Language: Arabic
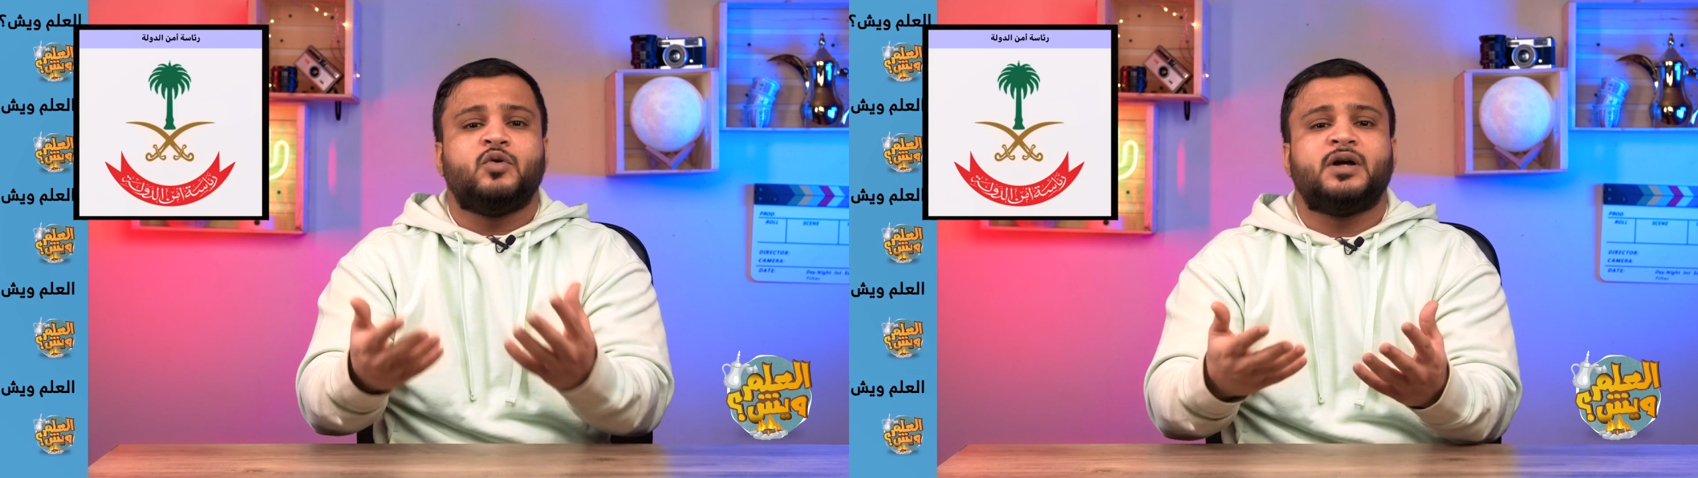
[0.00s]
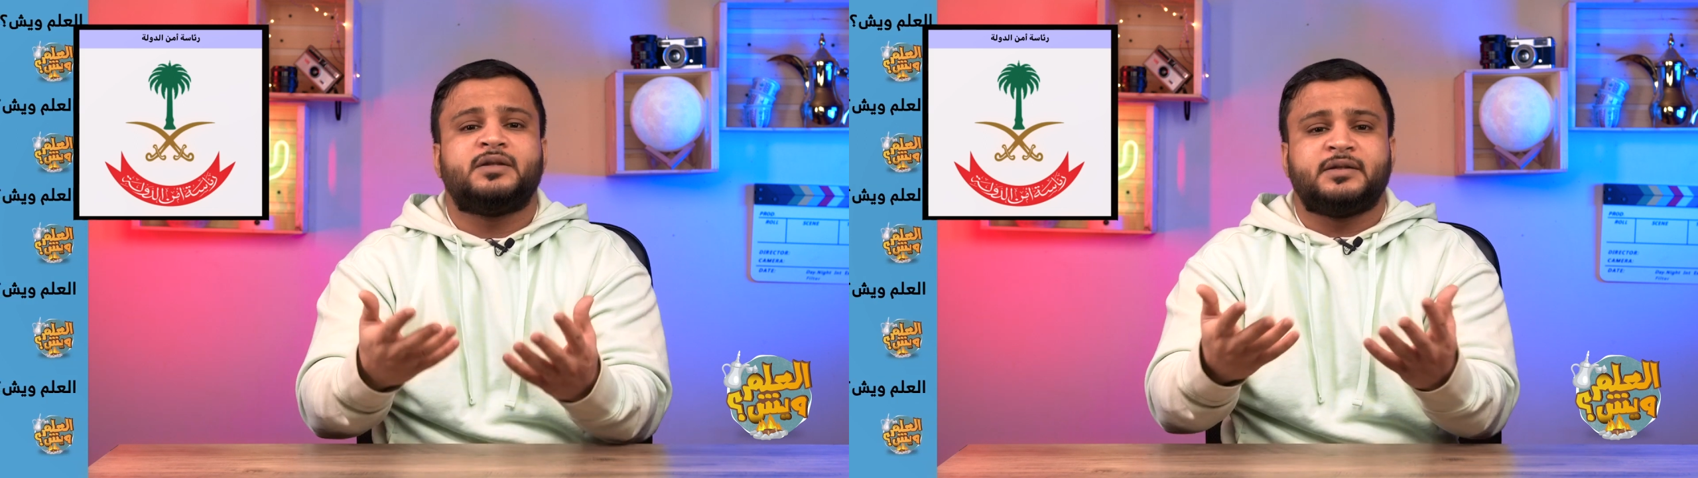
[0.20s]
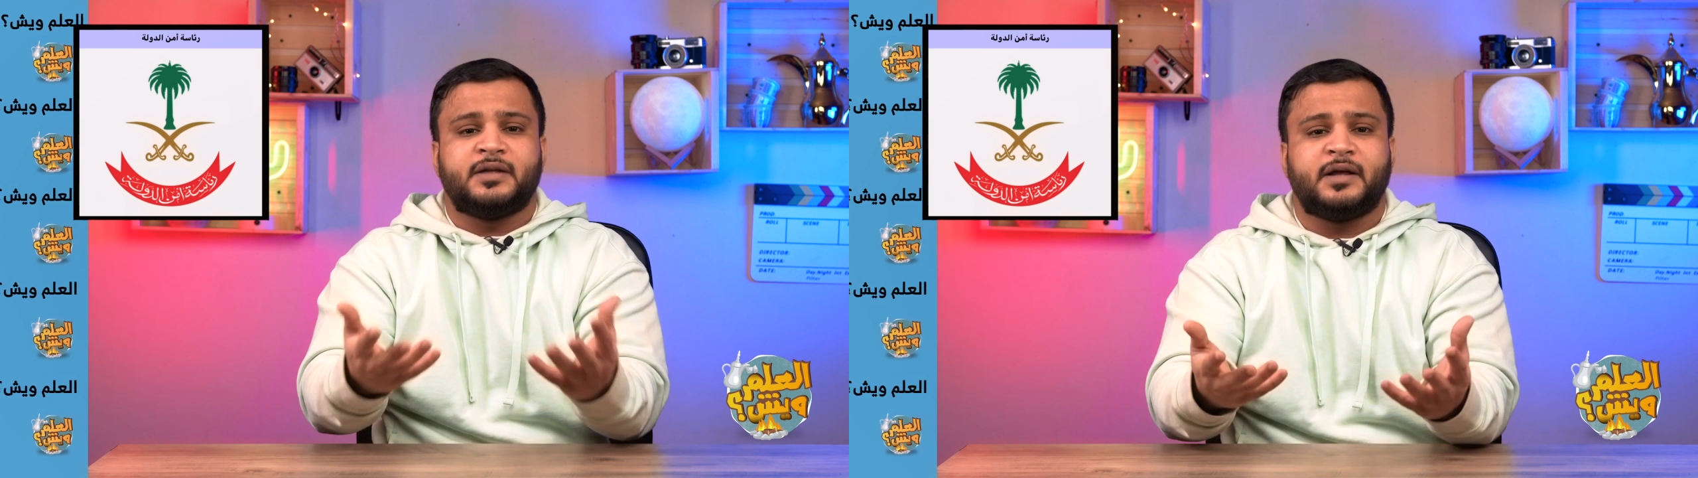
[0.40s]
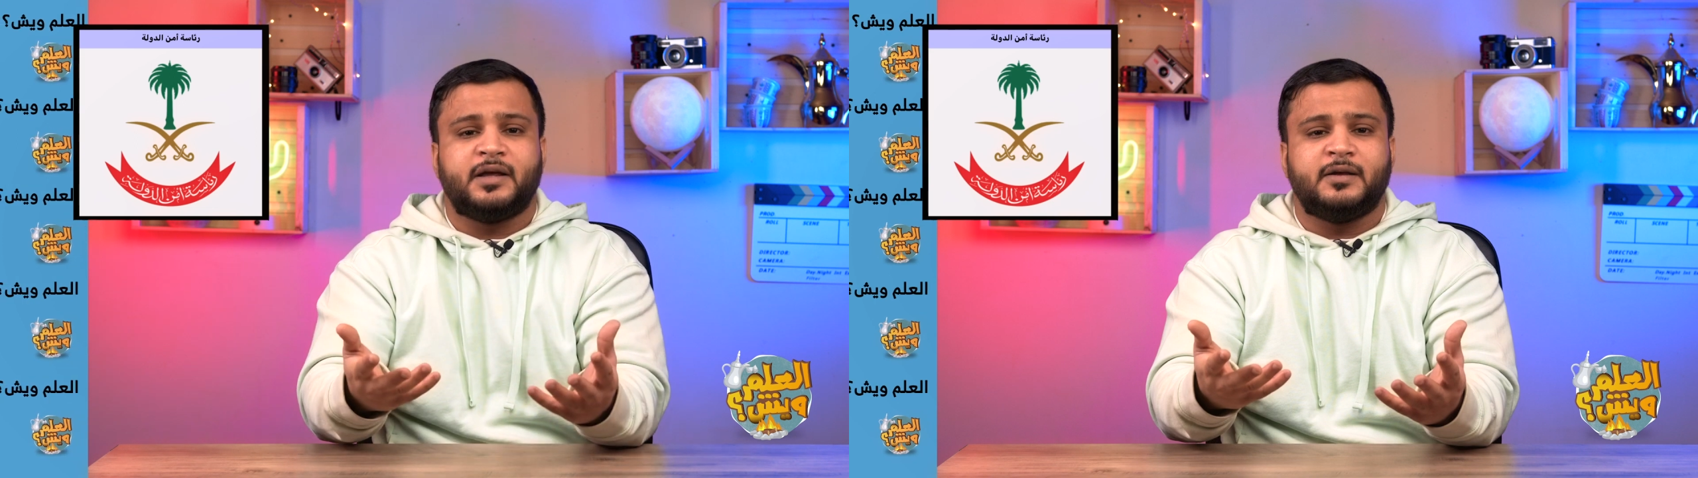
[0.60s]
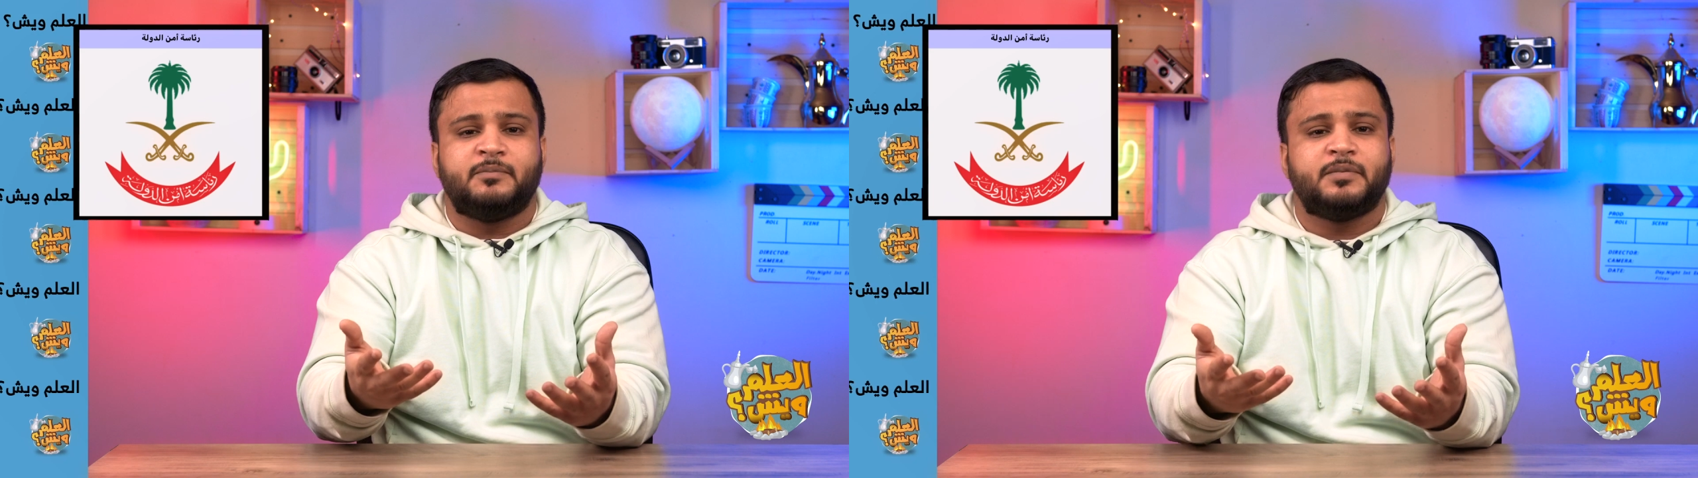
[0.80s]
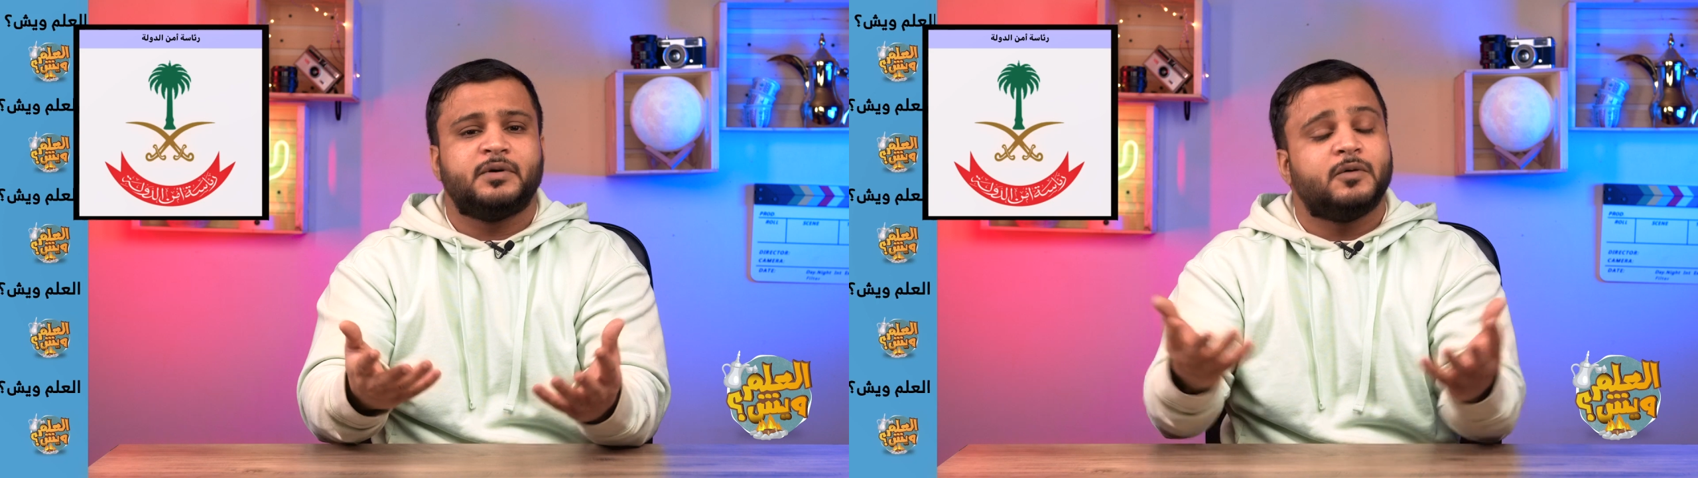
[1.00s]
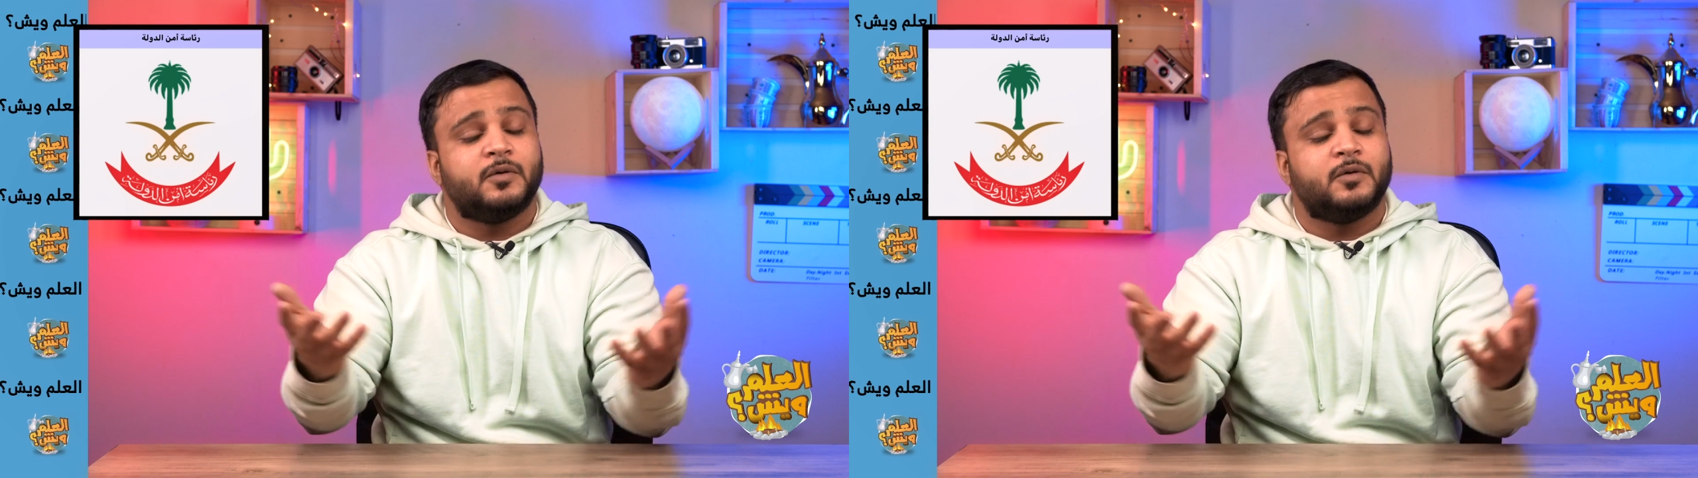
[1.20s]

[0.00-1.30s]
بلغة الترهيب